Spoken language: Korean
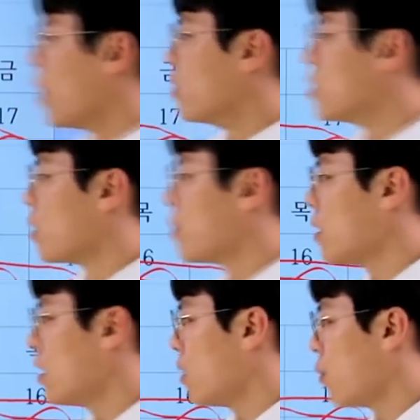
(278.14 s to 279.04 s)

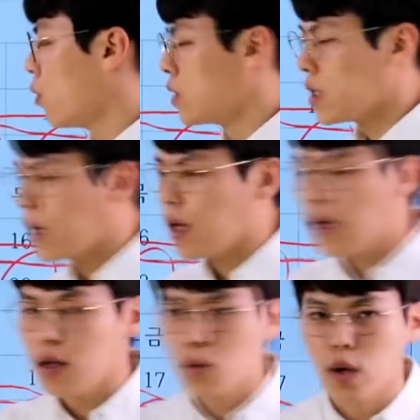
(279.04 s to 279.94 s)
면접을
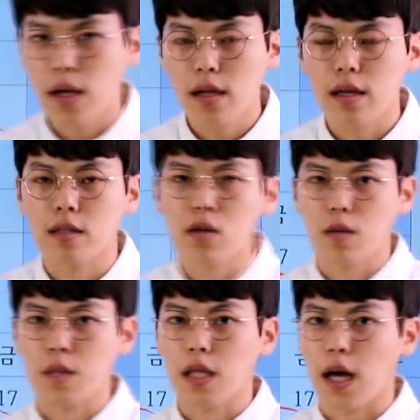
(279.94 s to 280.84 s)
보시게 될
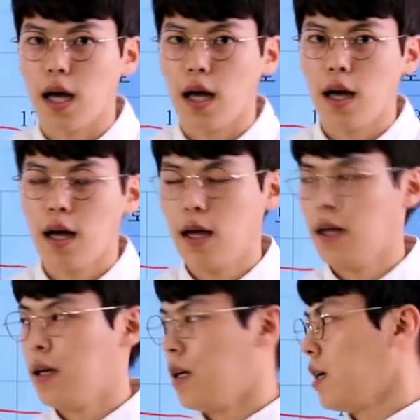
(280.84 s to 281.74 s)
예정입니다.
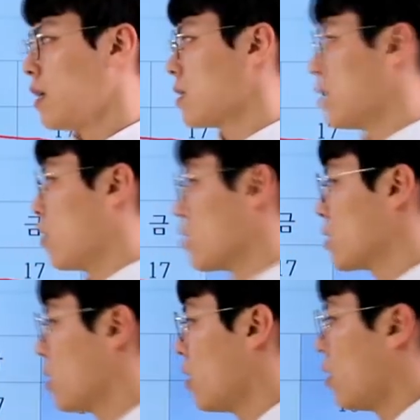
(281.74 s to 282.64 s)
근데
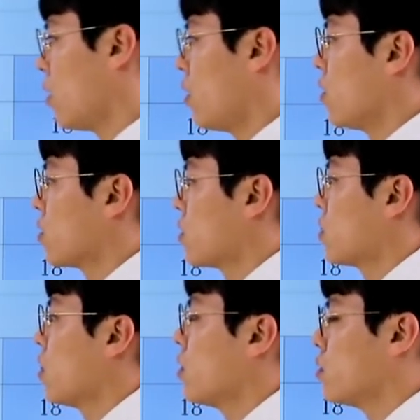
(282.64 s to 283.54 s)
여기서 어
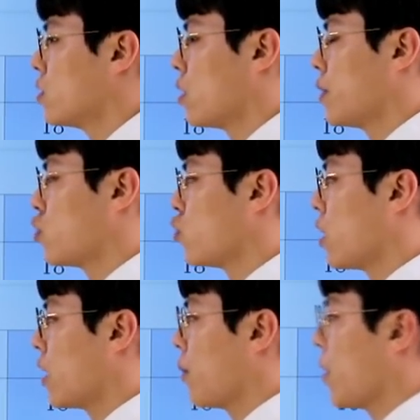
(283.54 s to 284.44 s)
어떤 점이
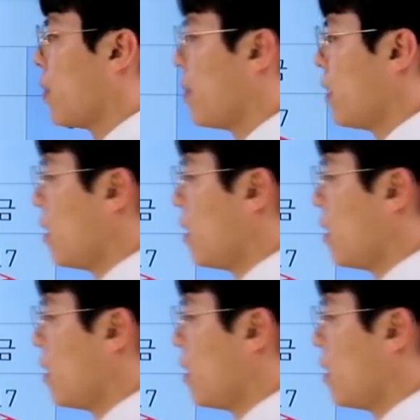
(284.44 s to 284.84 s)
중요하냐면